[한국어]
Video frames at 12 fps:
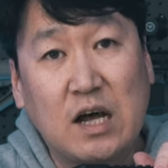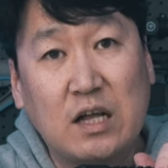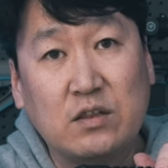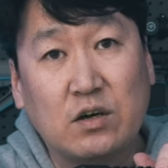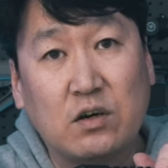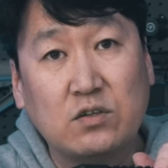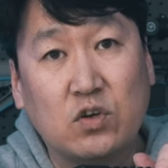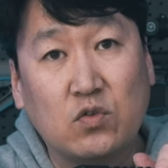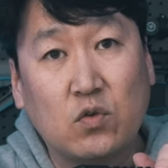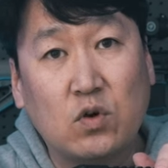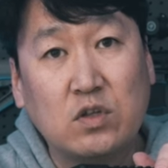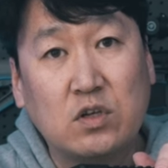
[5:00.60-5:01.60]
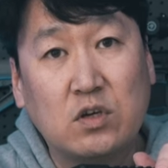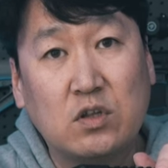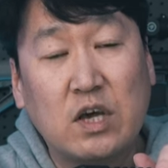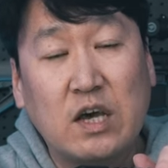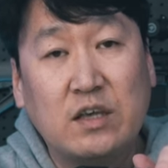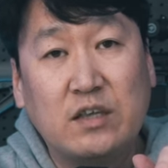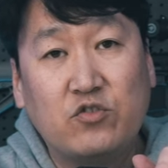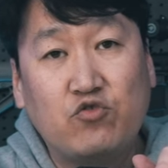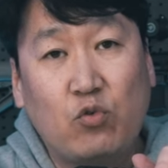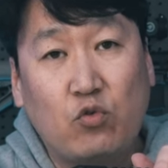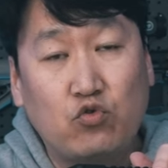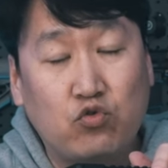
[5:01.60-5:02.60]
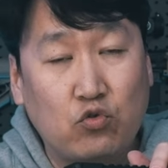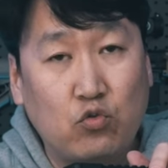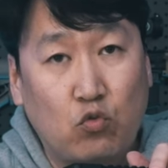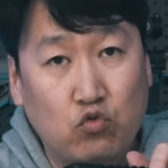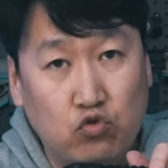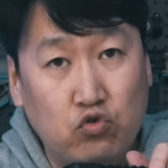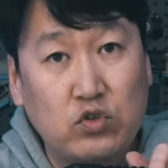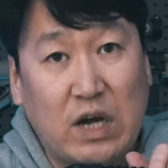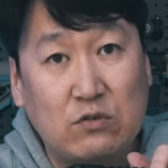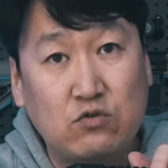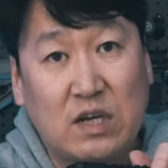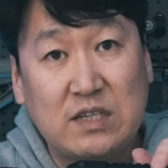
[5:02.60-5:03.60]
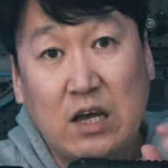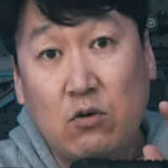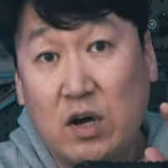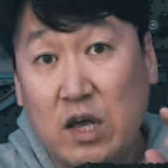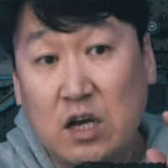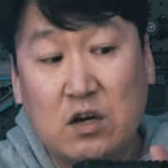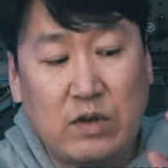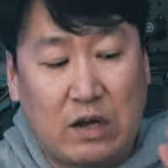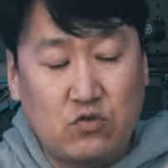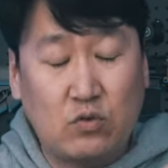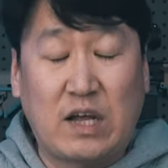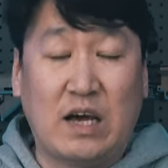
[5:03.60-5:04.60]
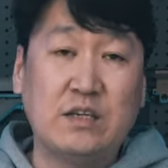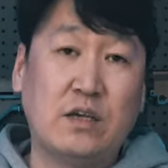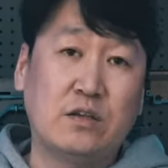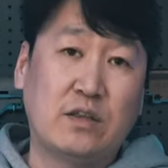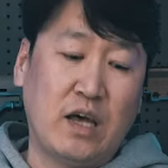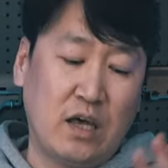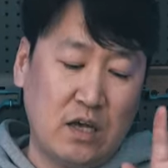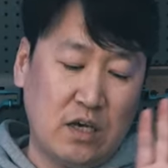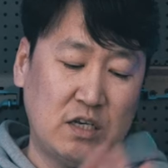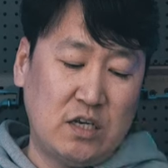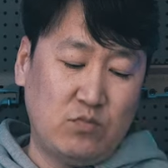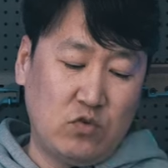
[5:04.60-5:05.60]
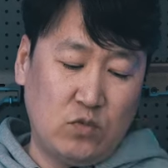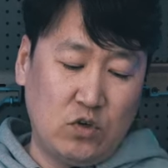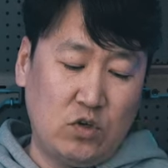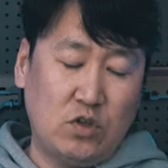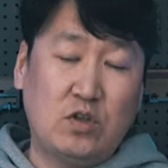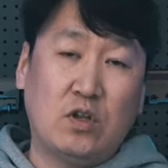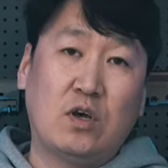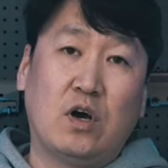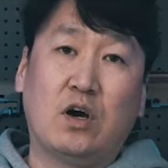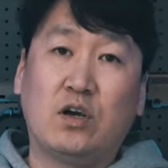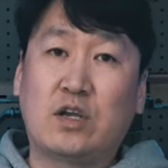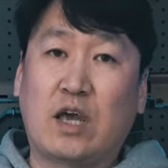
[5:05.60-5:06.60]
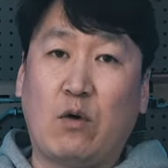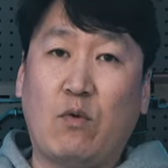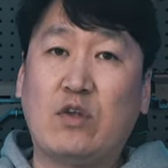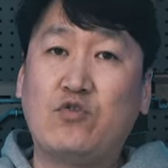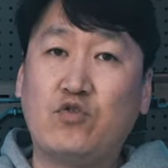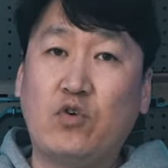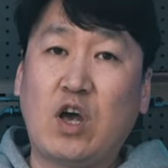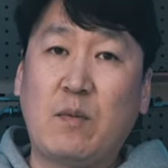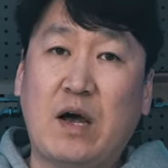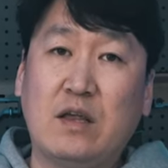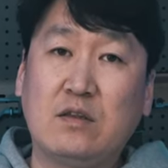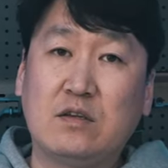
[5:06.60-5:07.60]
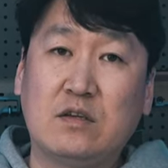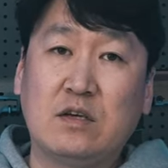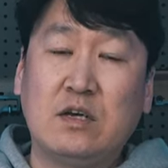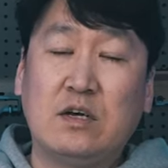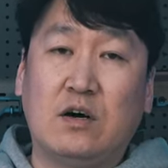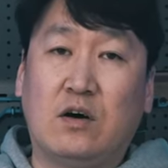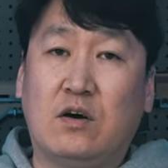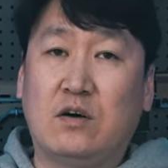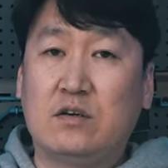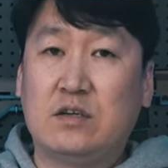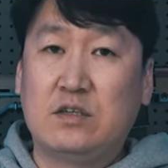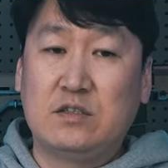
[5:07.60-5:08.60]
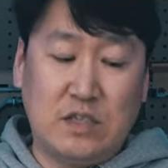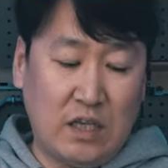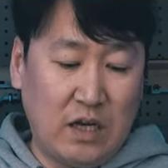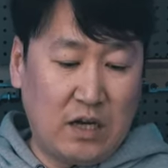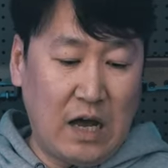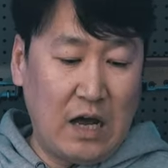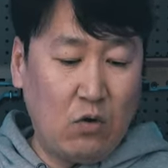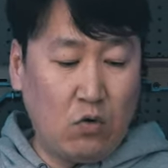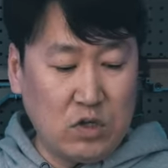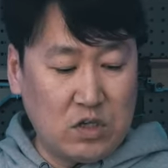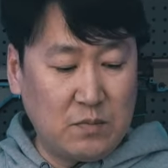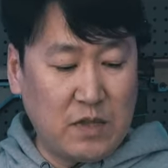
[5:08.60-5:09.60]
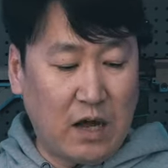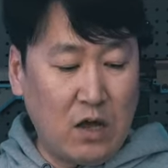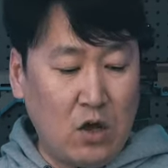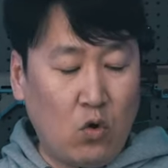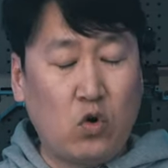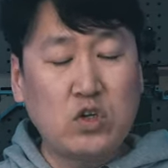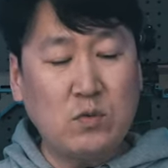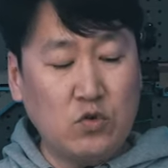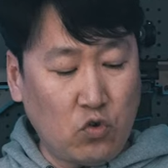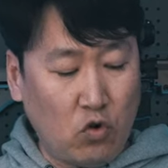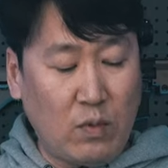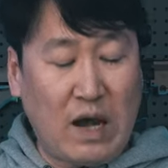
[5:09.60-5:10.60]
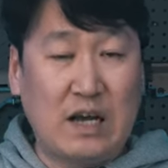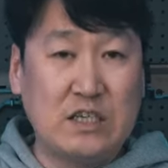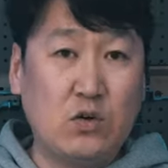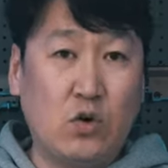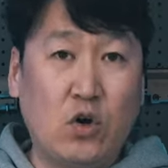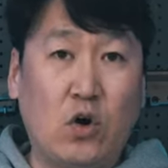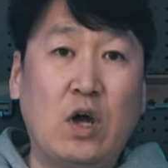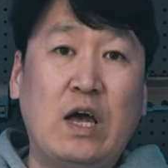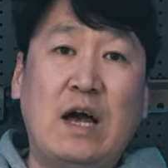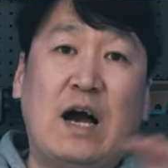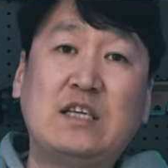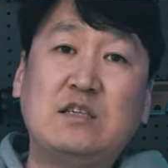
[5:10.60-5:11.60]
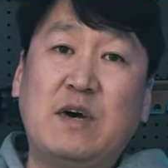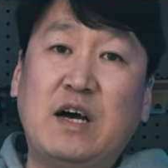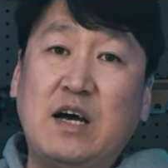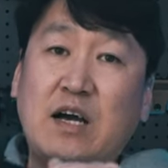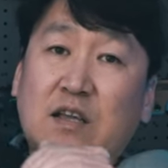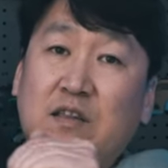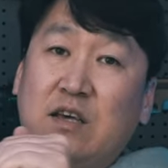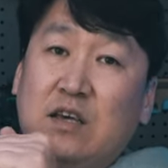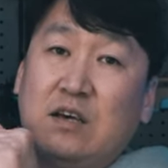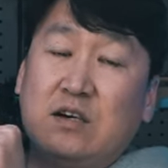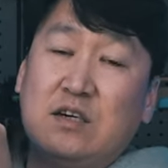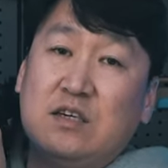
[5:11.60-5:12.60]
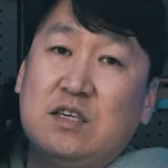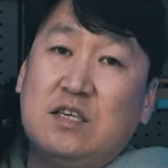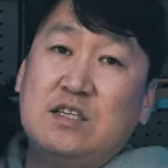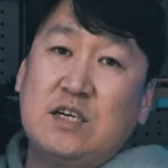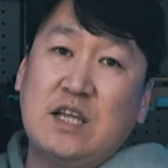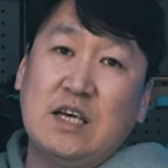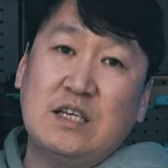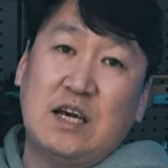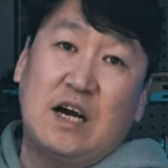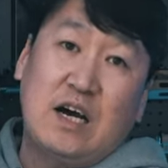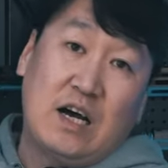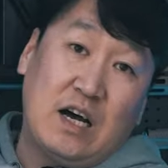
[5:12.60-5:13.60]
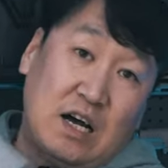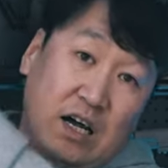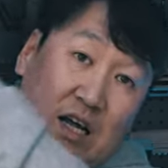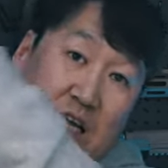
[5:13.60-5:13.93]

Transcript: 나왔던 전동건들은 주, 우수, 좌수 다 사용하게끔 양쪽 다 있었는데 이 제품은 이렇게 왼쪽에만 채택을 하고 있습니다. 그 점은 조금 아쉬워요. 하지만 그 이전에 제가